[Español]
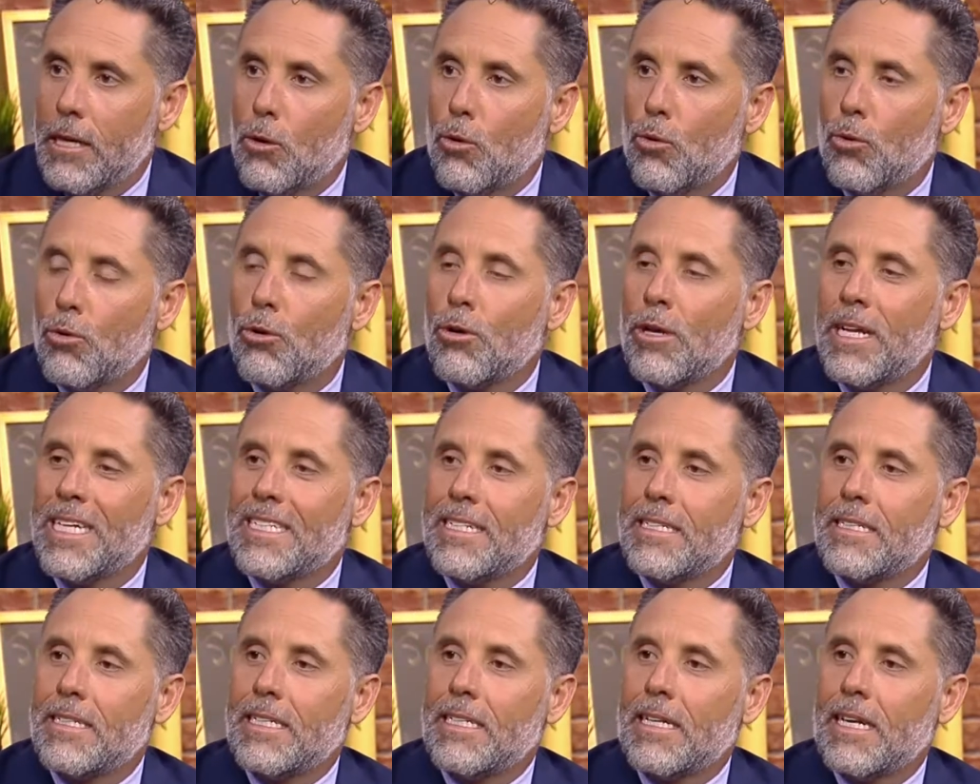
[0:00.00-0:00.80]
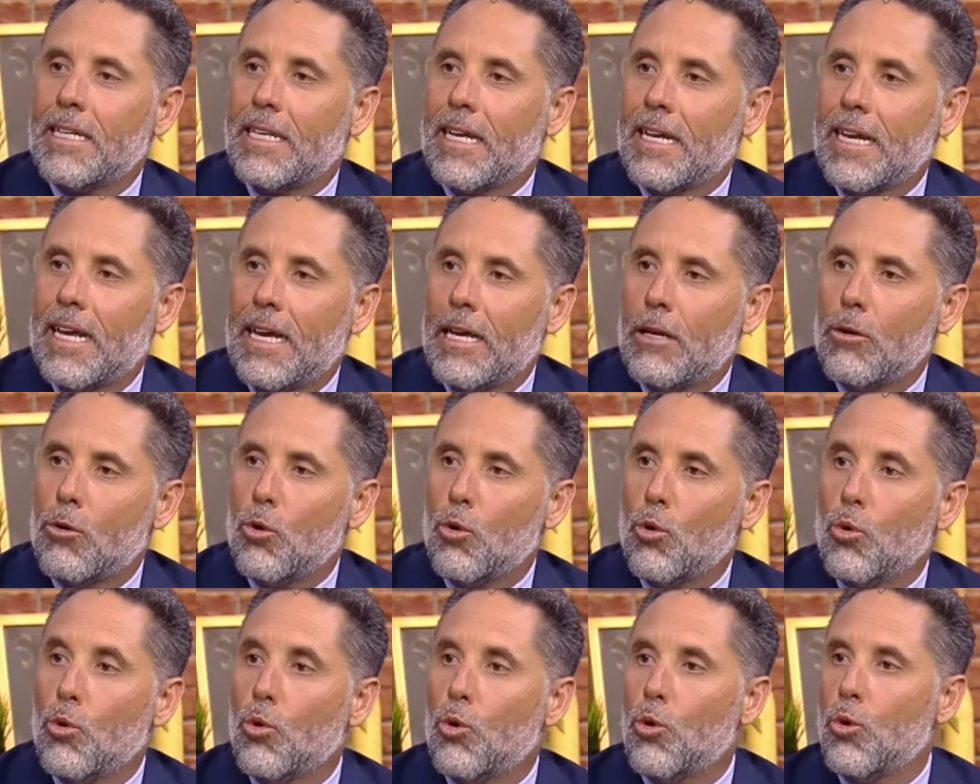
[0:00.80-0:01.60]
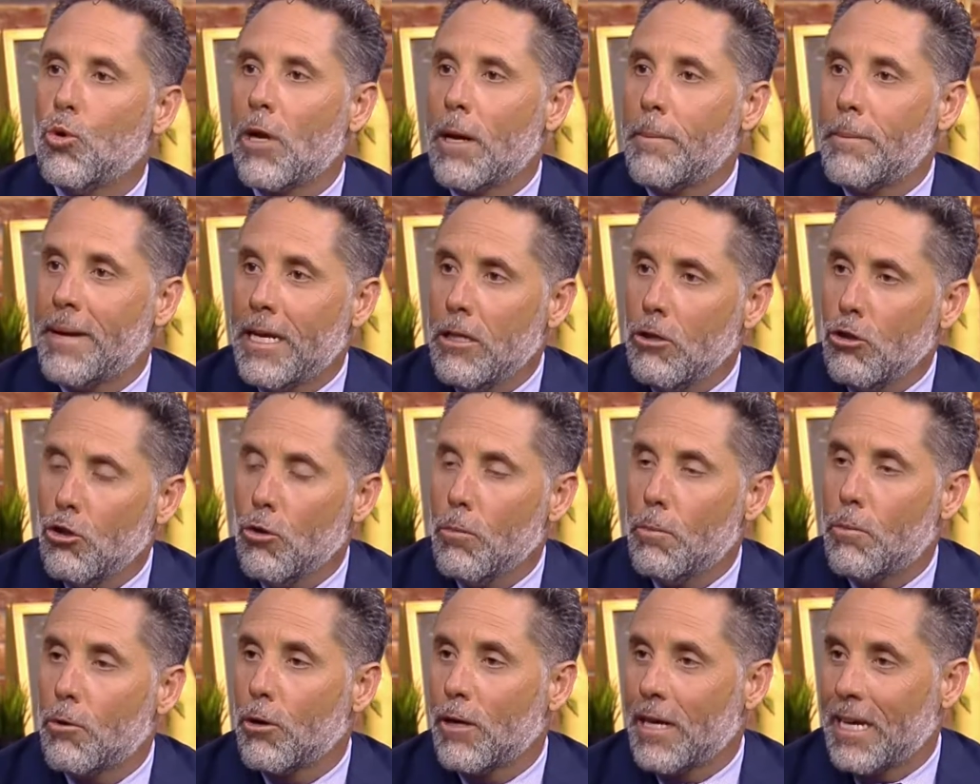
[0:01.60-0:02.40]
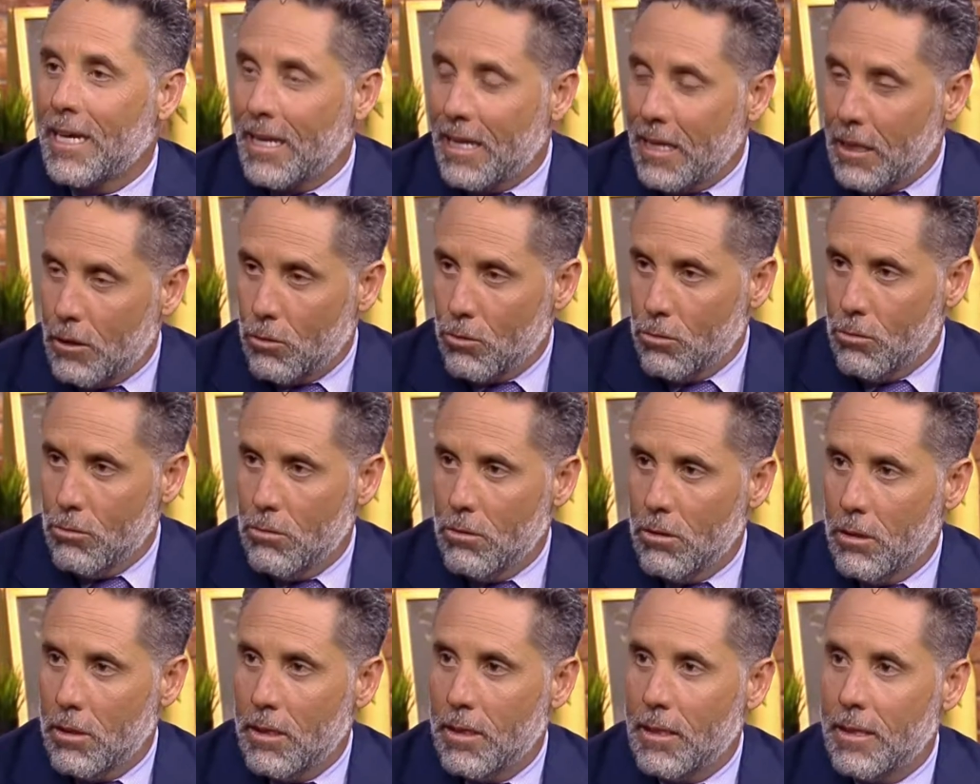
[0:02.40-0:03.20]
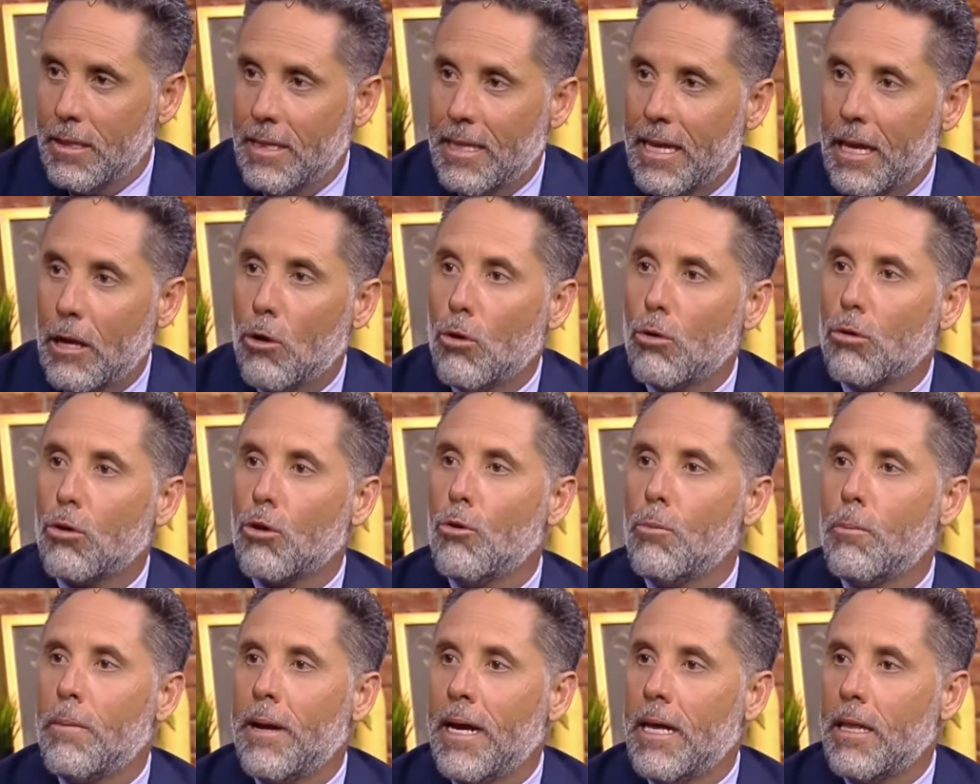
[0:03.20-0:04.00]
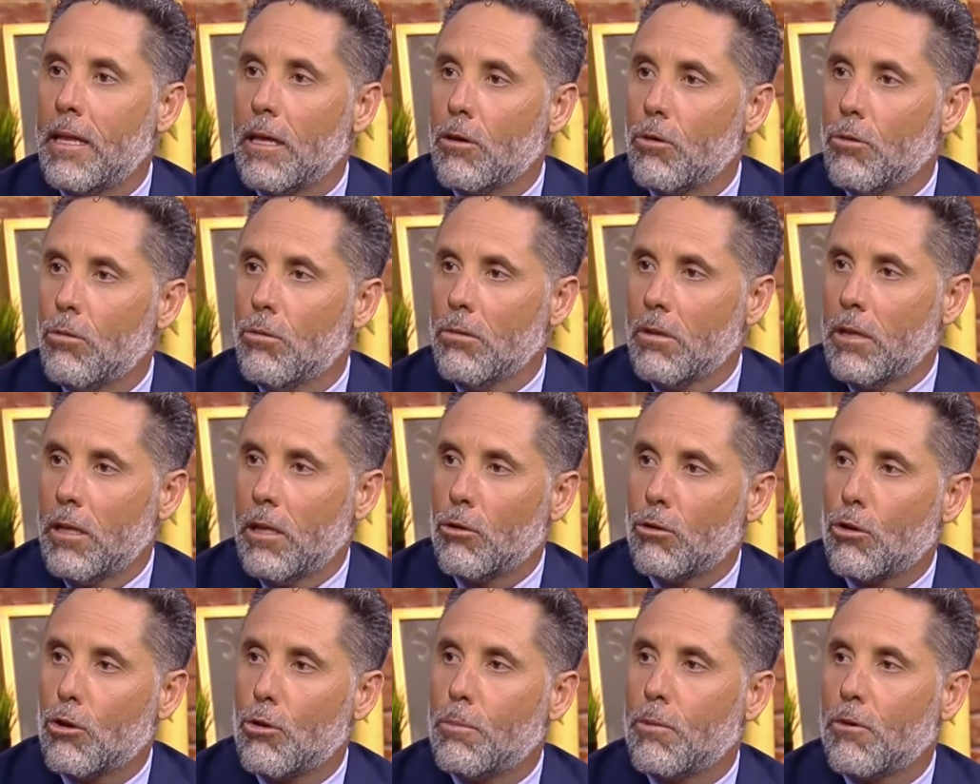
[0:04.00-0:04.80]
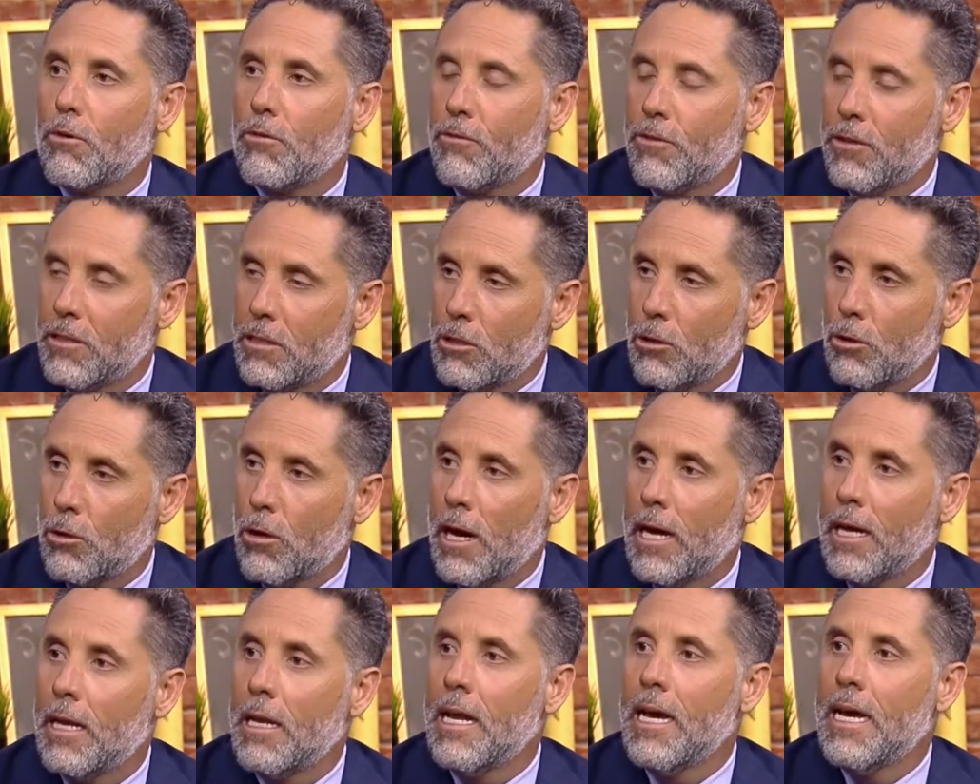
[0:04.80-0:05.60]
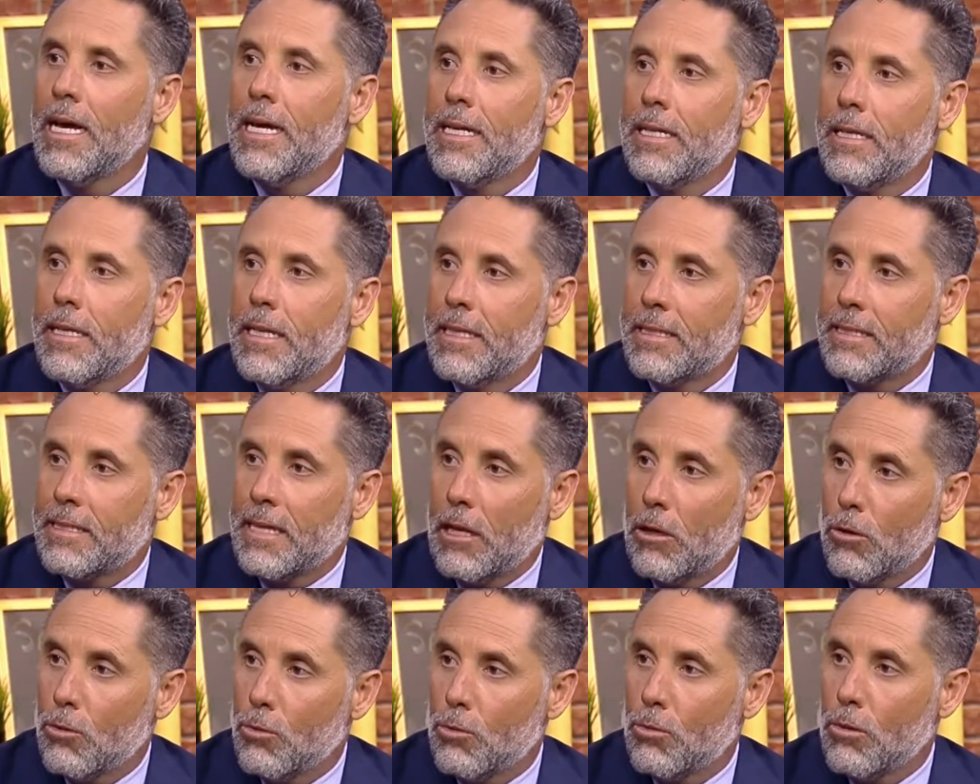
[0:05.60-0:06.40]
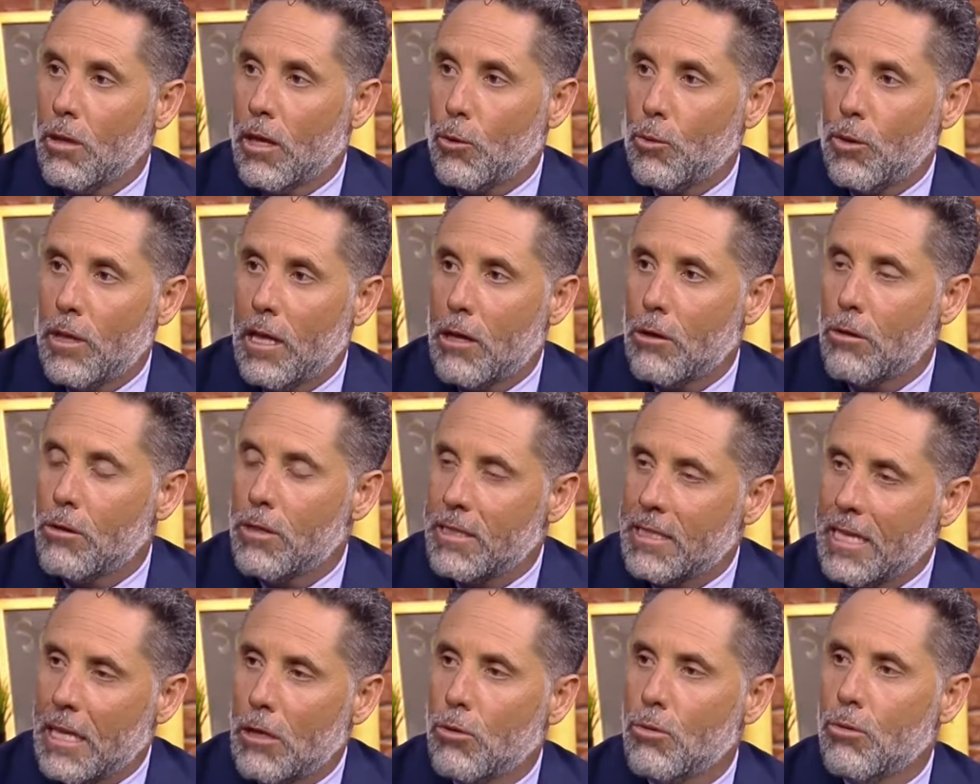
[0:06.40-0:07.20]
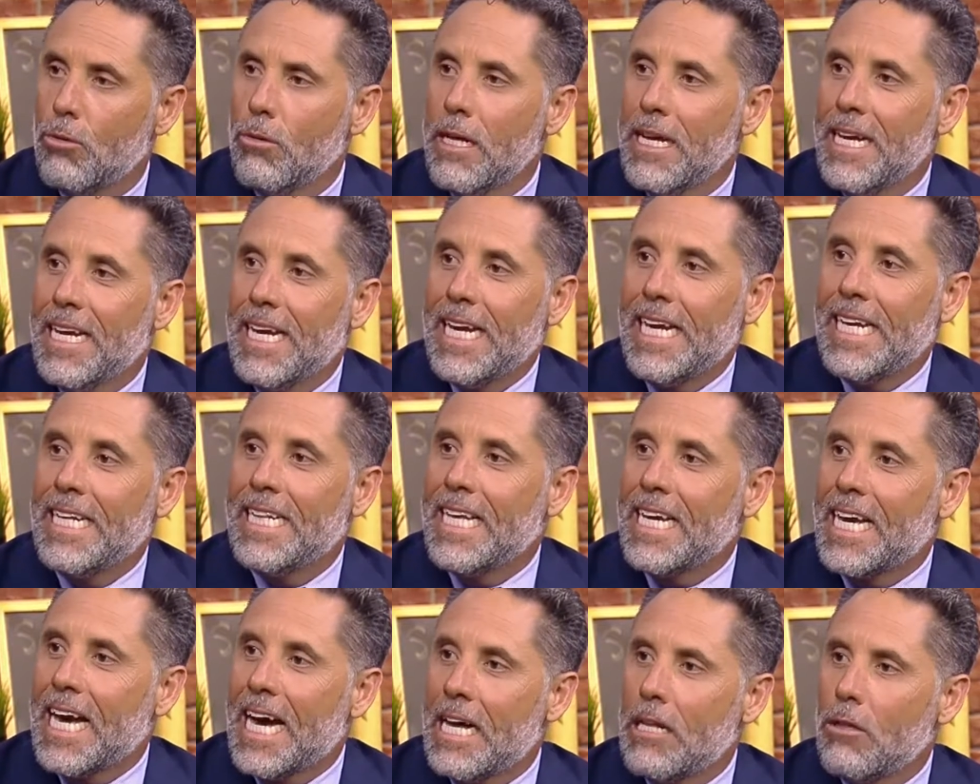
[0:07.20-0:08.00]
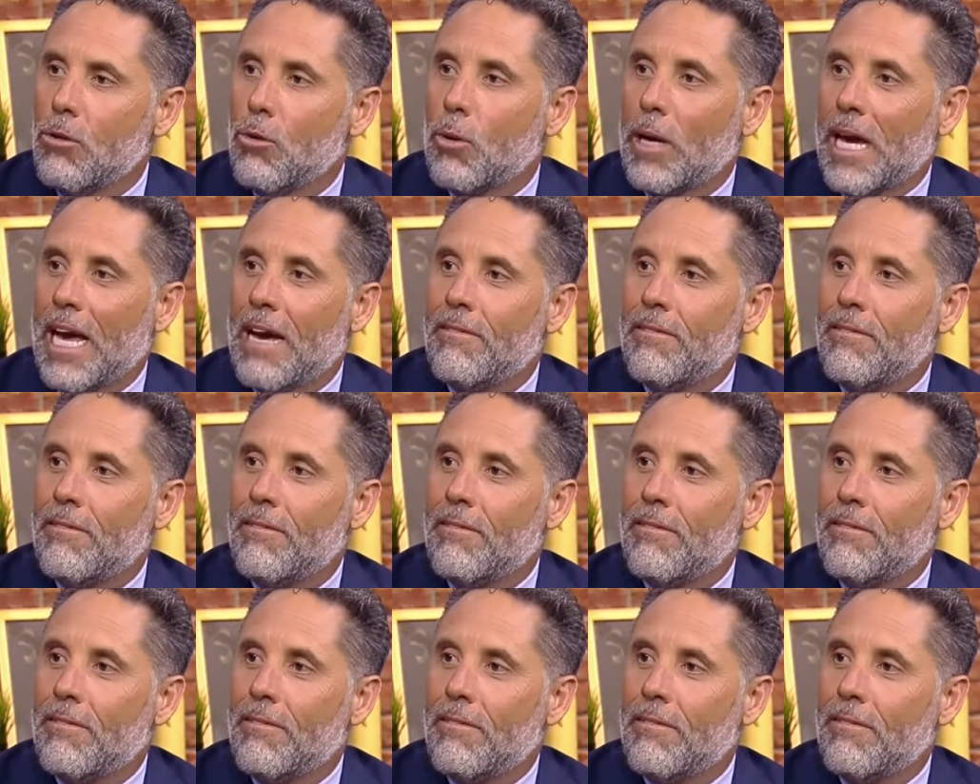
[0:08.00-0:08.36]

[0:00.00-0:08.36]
uno necesita tener un juramento proscrito de otro médico, de otro profesional de salud, de cuidado de salud, indicando que